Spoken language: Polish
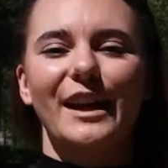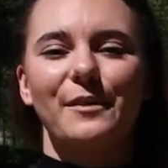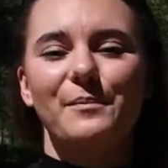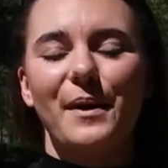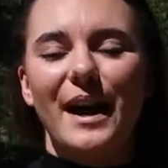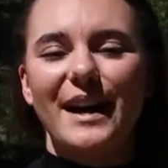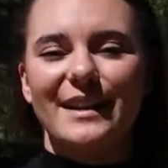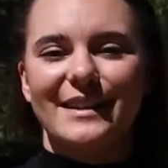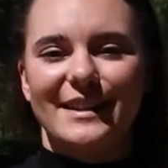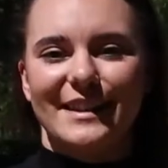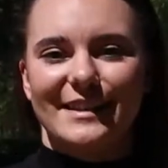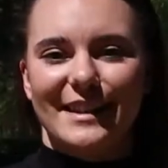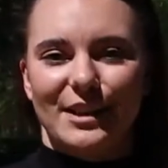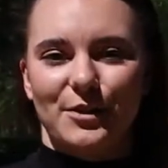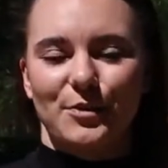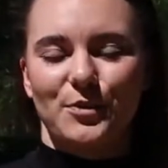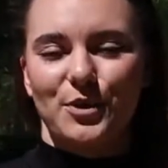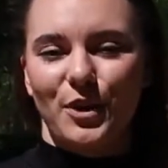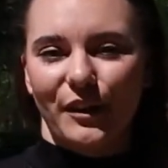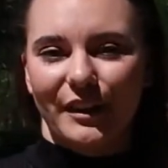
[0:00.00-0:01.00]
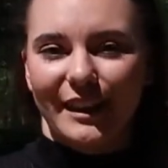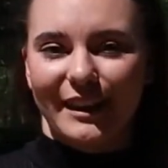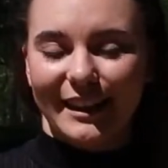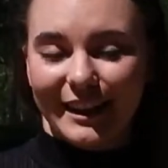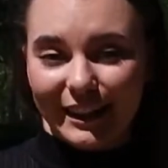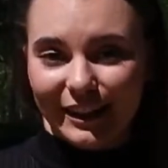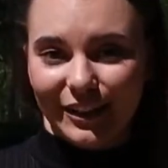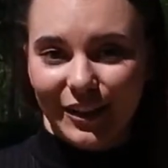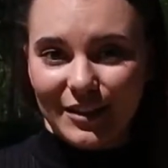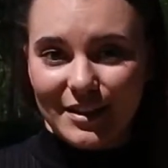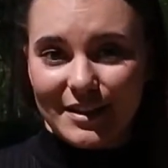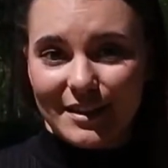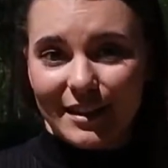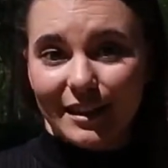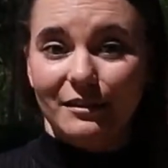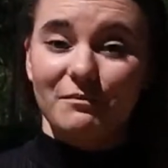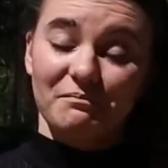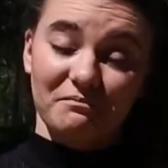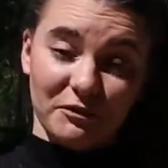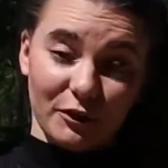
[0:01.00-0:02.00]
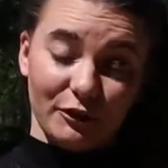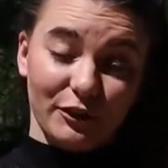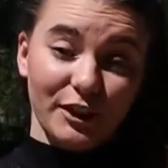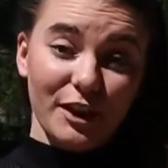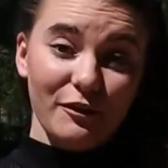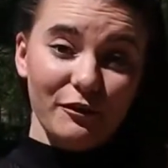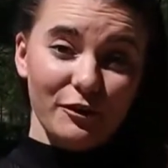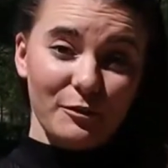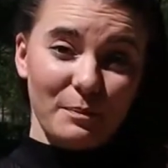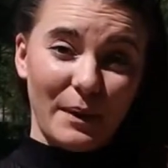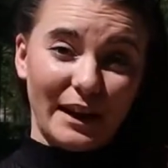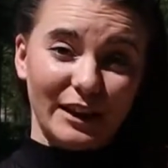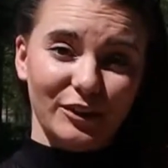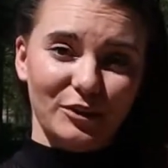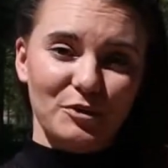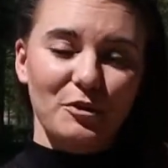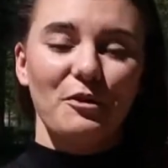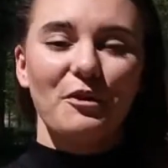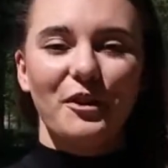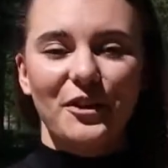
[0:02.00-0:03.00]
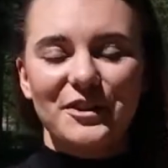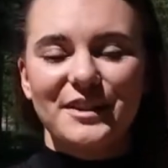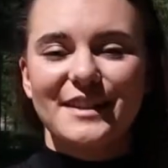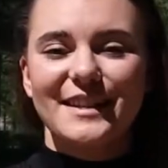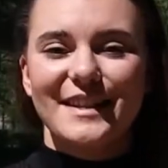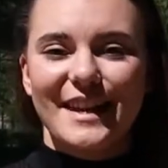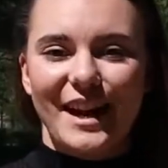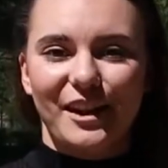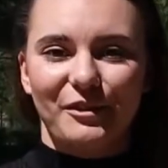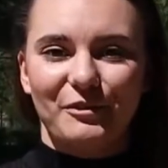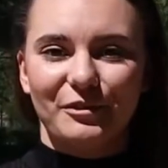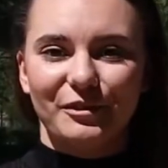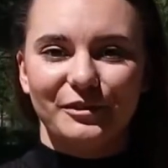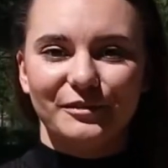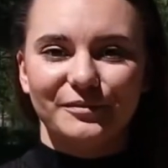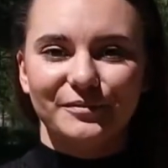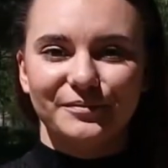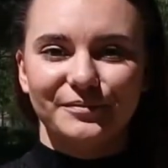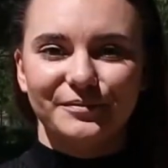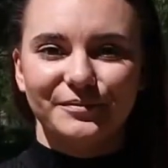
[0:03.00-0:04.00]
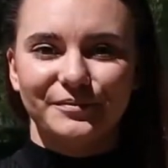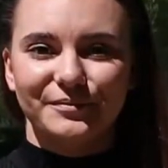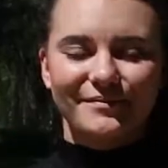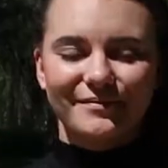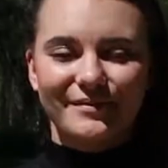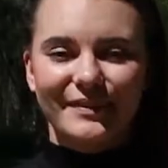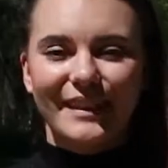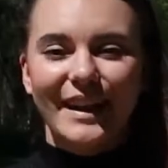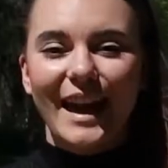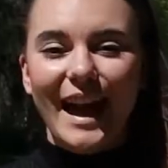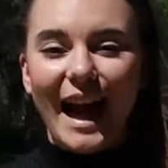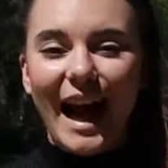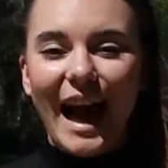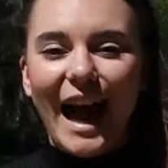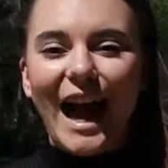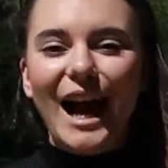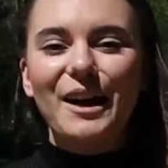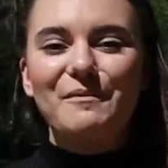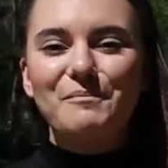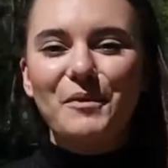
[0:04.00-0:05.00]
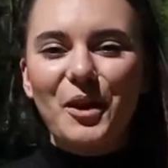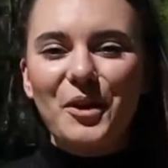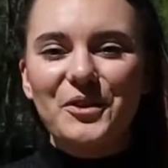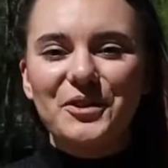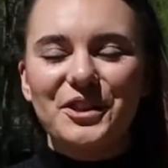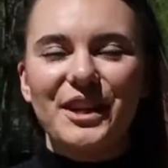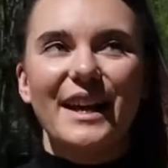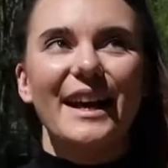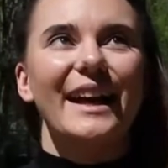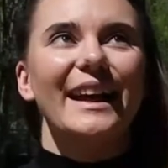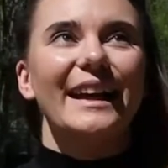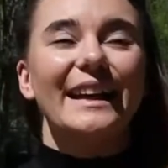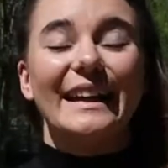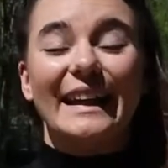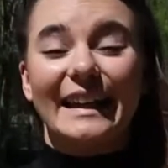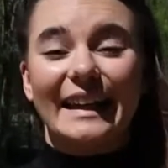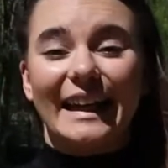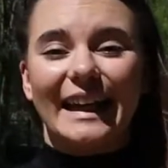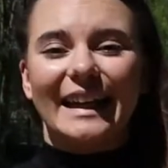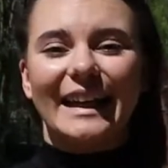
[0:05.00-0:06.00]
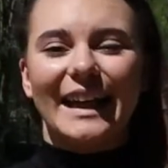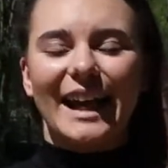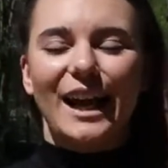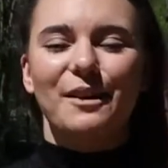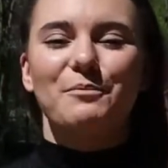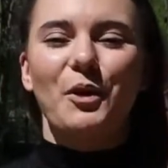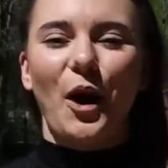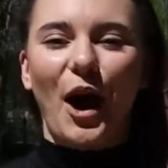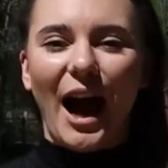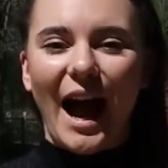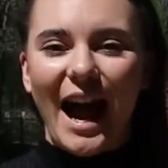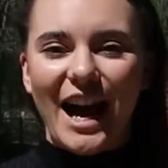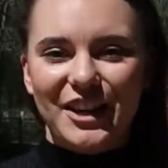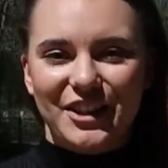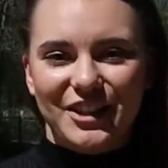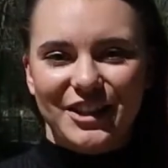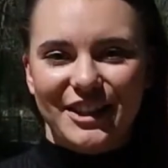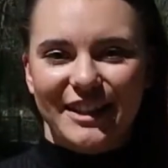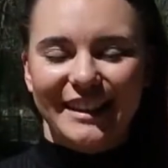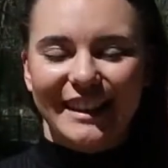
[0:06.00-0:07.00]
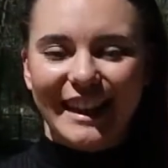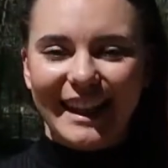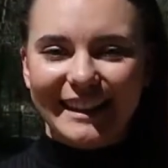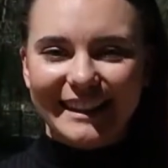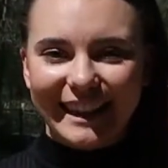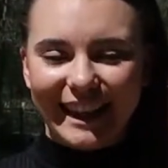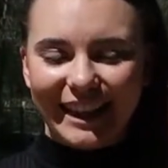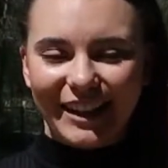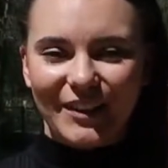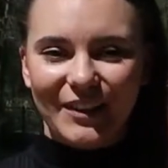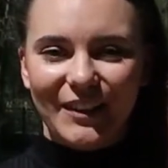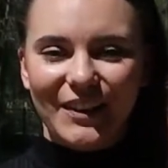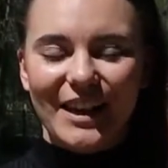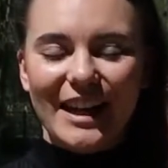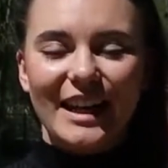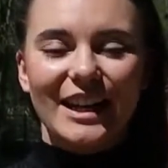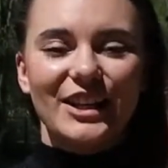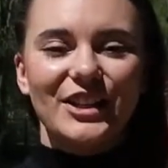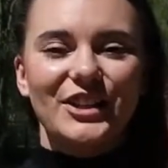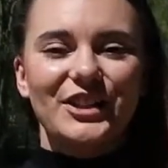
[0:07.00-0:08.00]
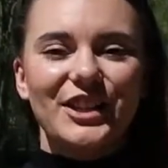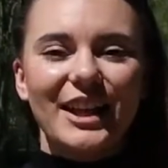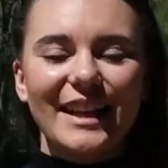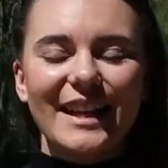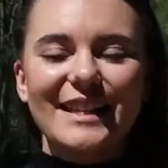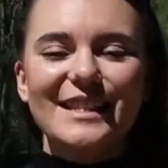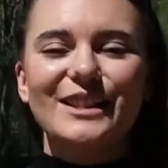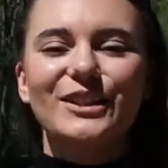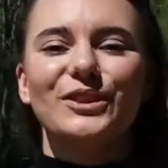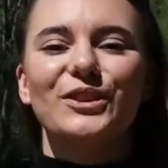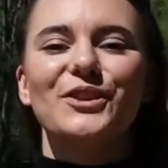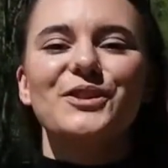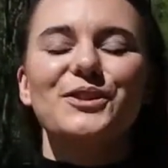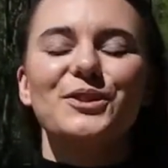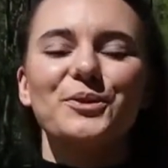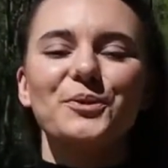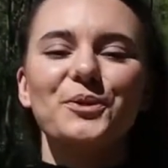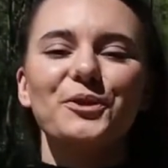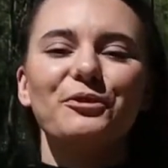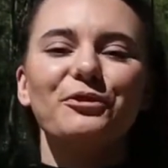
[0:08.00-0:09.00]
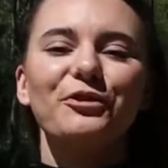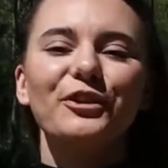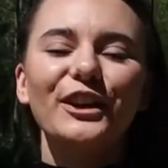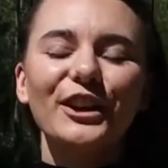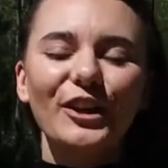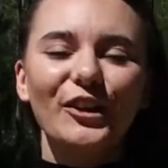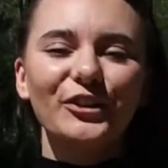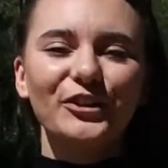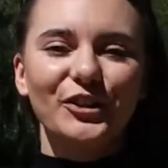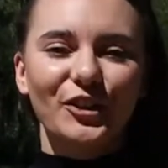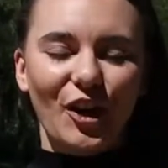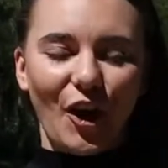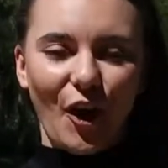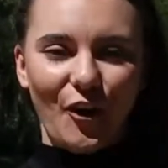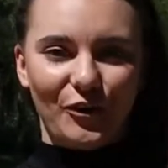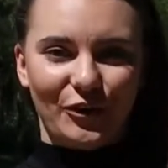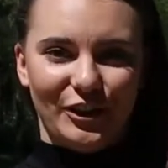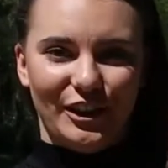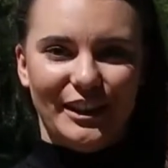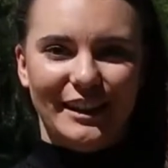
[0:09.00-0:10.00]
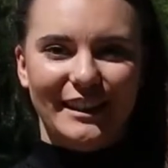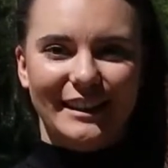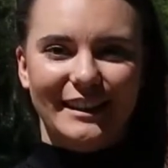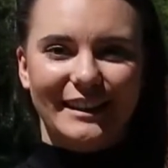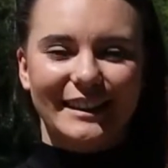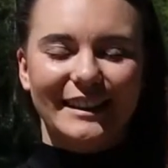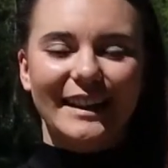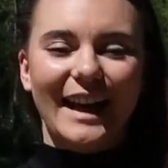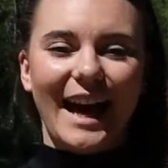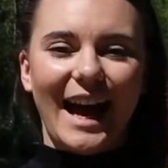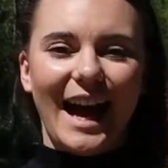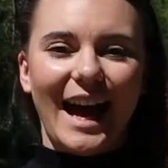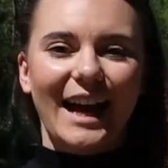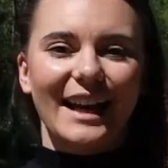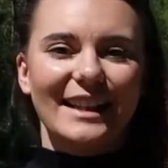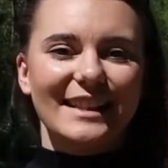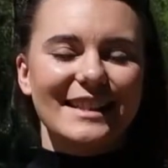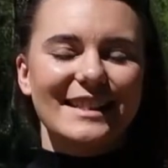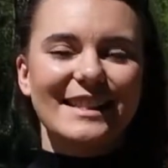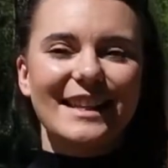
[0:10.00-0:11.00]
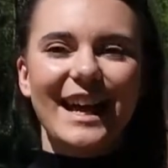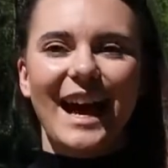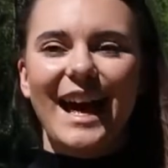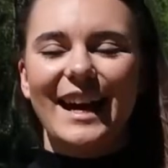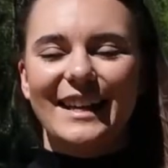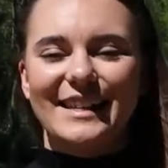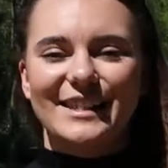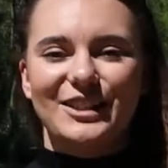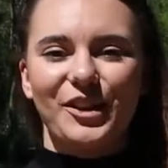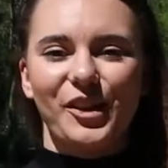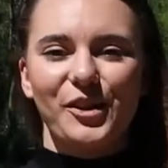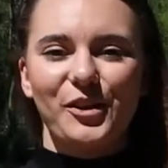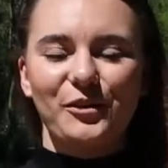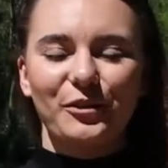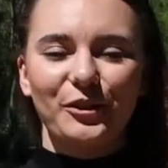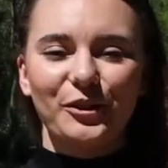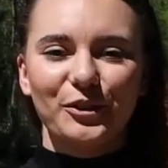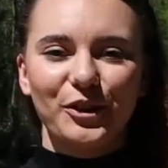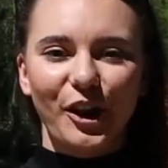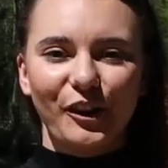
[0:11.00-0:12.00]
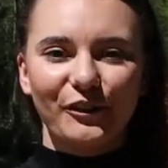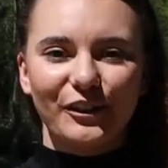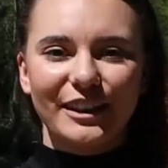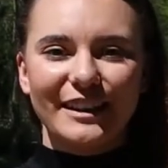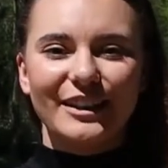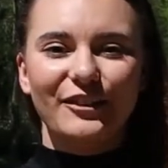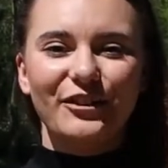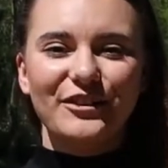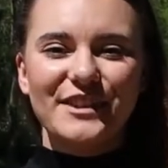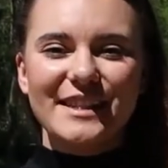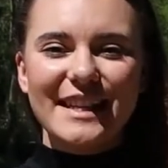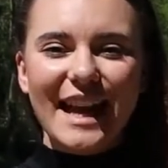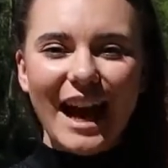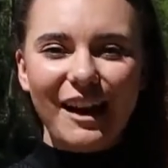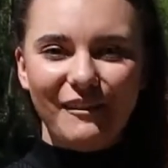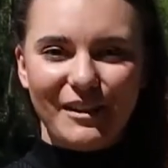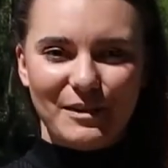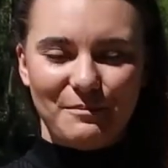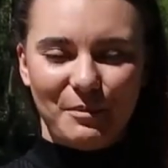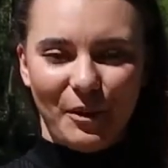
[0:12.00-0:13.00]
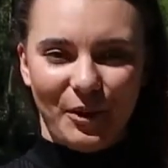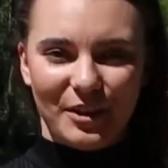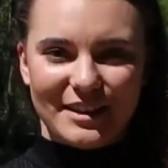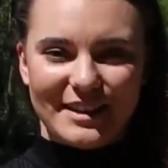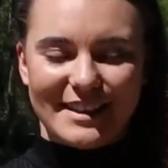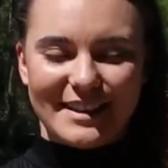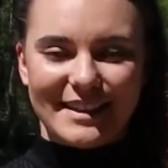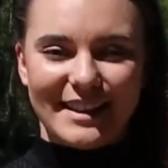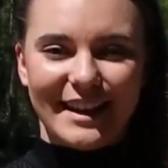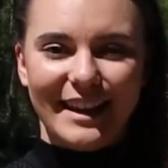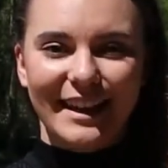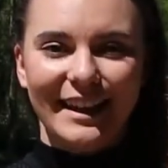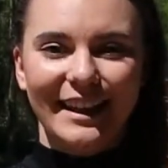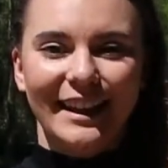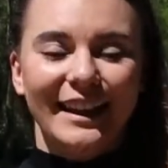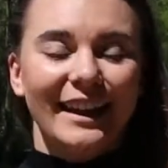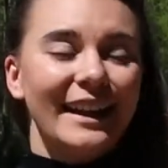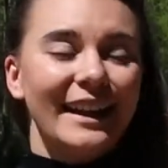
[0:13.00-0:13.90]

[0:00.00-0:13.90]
najbardziej zasłużonej jednostki, w tym wypadku kosynierów. A może, albo aż dlatego, że jest to strój wyjątkowy na skalę strojów ludowych w całej Polsce,